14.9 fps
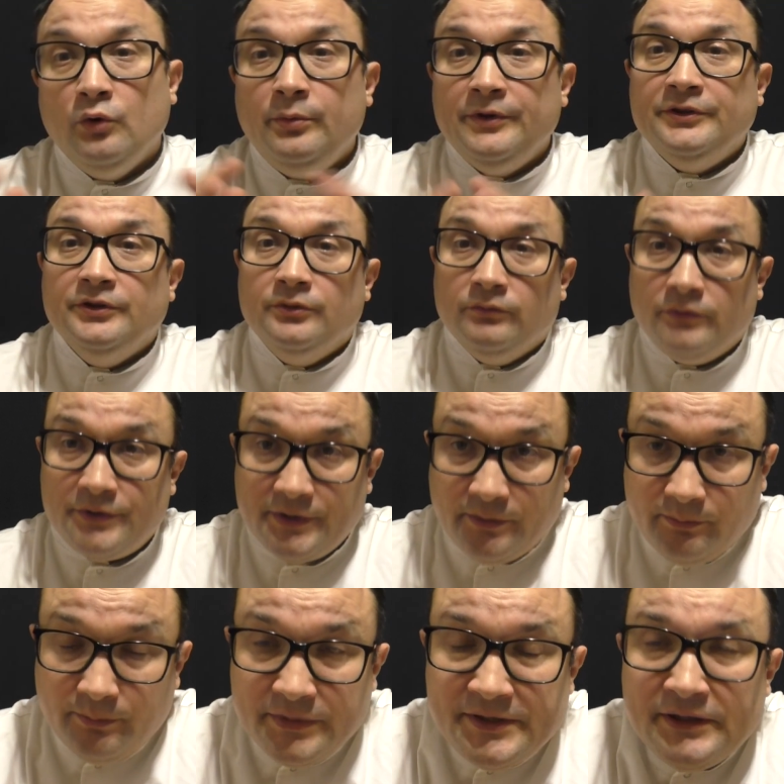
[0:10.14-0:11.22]
Добрый день,
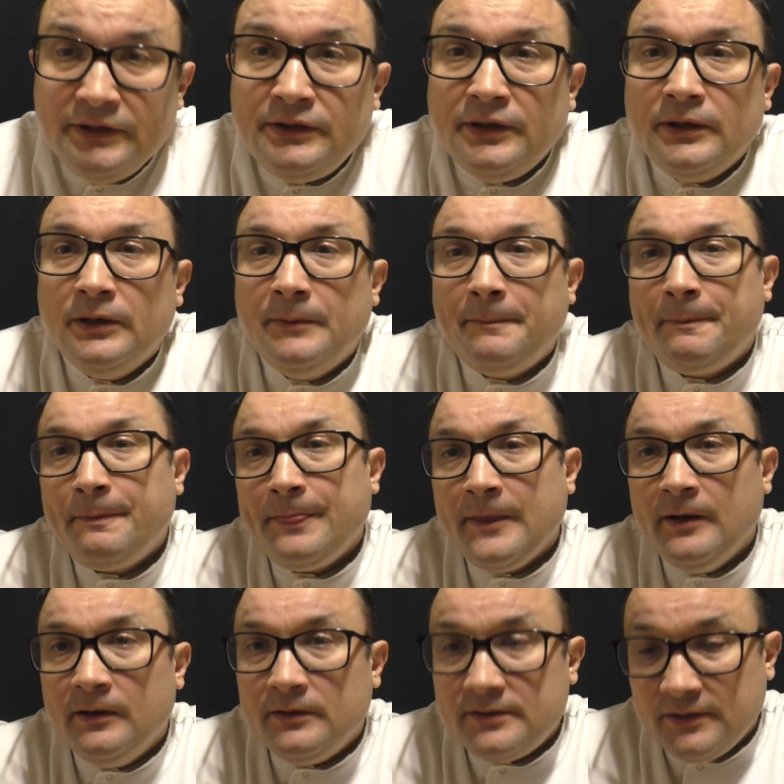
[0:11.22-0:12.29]
уважаемые пациенты.
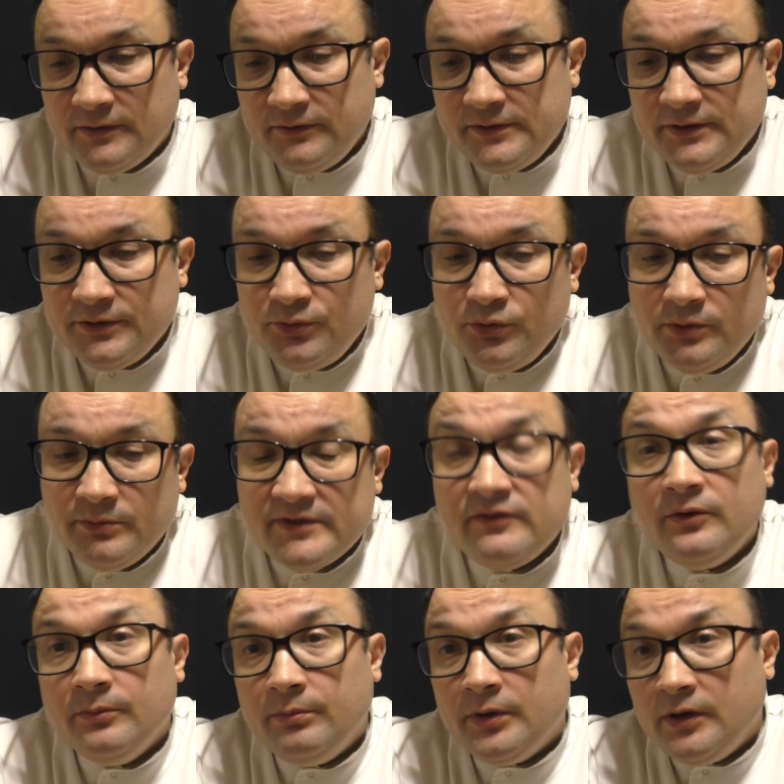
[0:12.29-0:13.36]
Соответственно, сегодня мы с
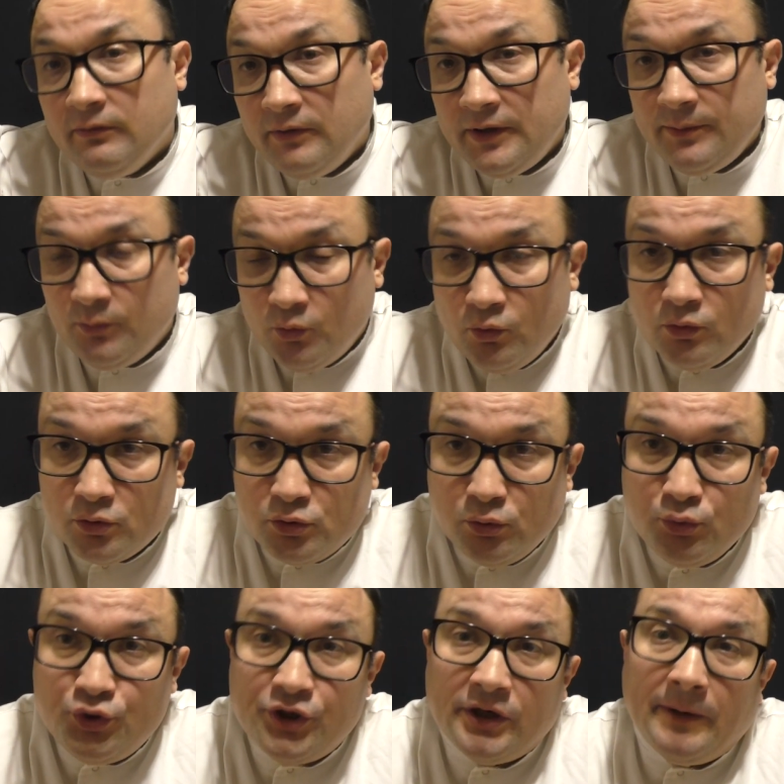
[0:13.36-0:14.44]
вами поговорим о
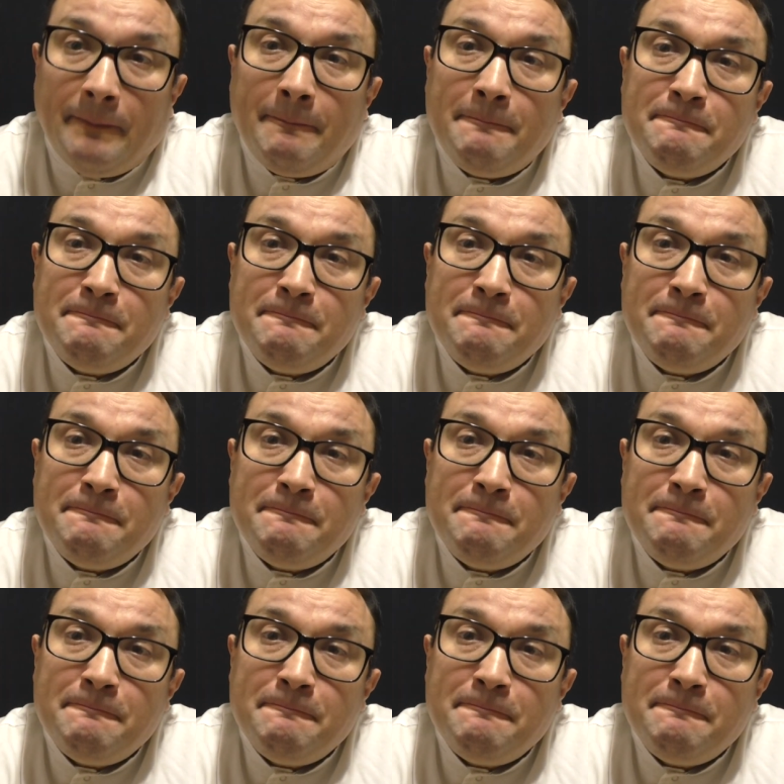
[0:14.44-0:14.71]
случае